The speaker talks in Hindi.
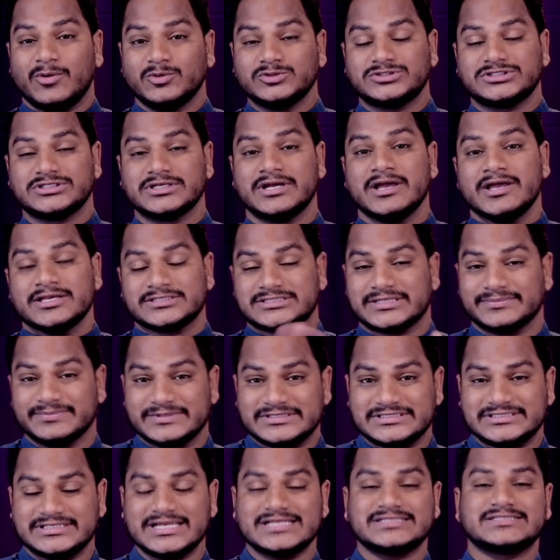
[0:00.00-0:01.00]
उस
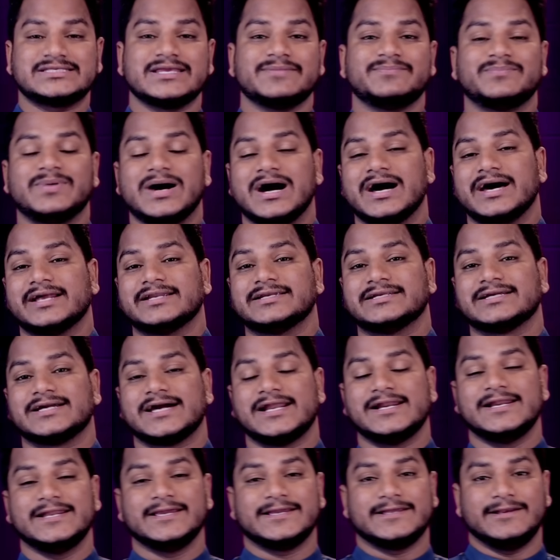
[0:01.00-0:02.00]
समस्या से बाहर
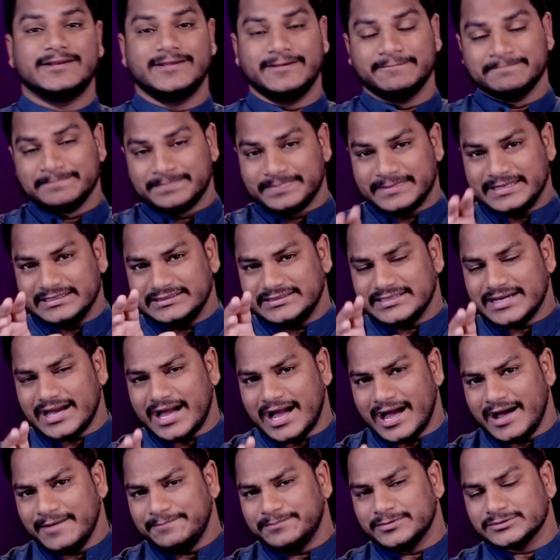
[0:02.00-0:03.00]
निकलने के लिए यदि
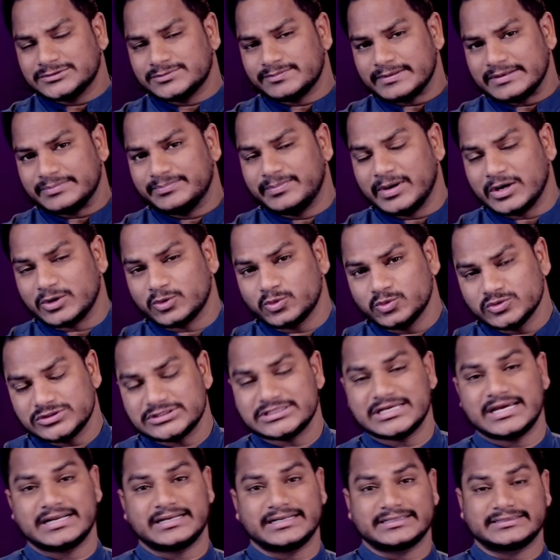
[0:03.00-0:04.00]
आप उस पर
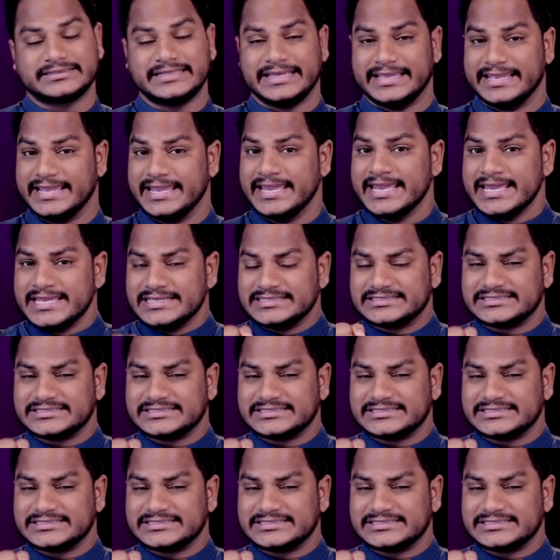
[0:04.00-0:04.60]
भरोसा रखते हैं